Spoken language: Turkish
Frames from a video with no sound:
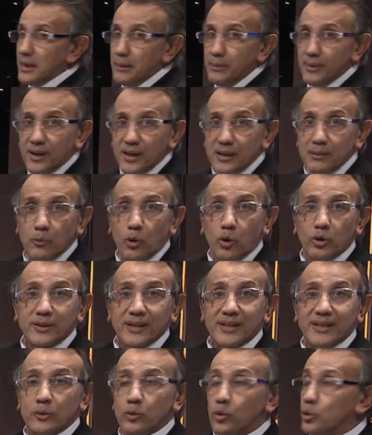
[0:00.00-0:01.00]
WTA'ya bakalım
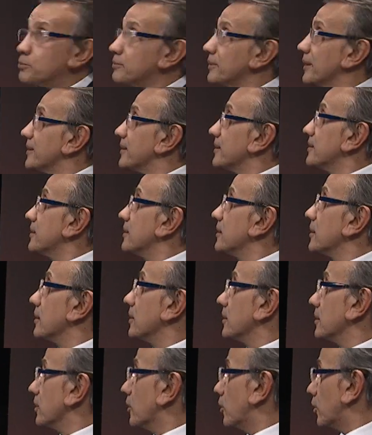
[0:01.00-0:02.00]
oradaki durum nedir?
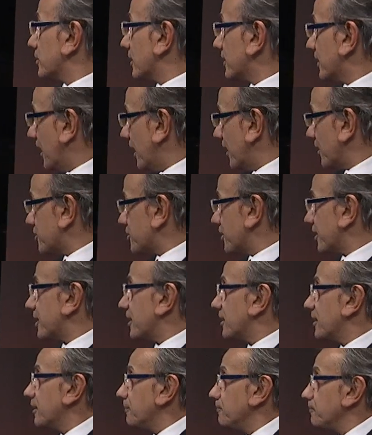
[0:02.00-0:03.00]
E, orada da aynı
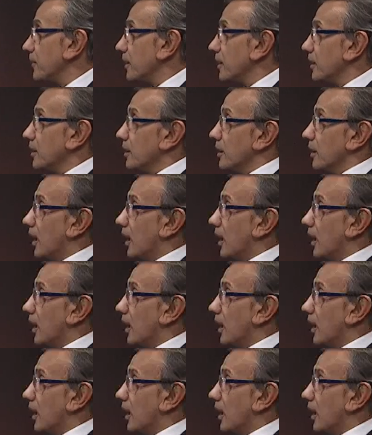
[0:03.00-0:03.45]
şekilde.